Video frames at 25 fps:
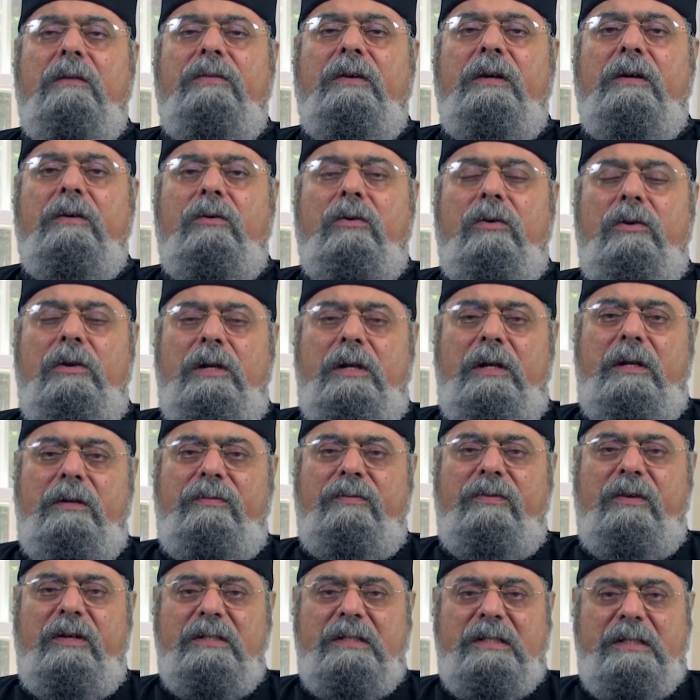
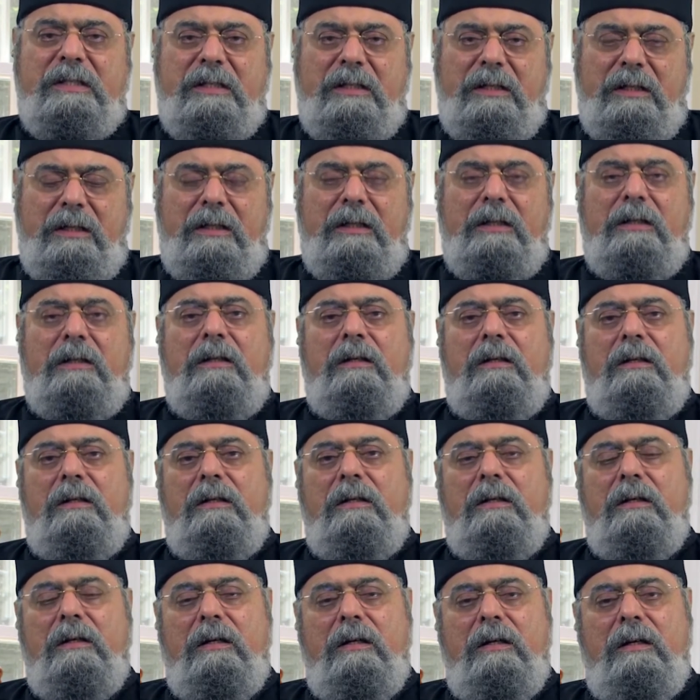فكل
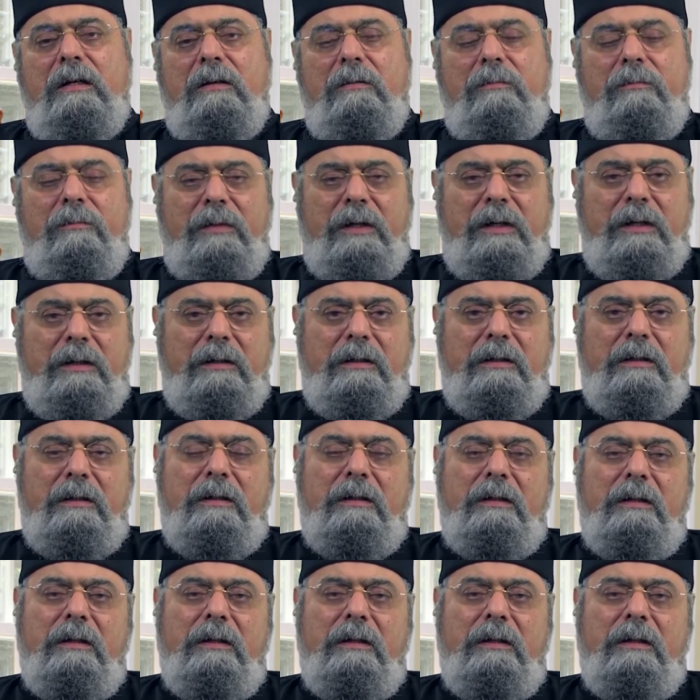فصيل من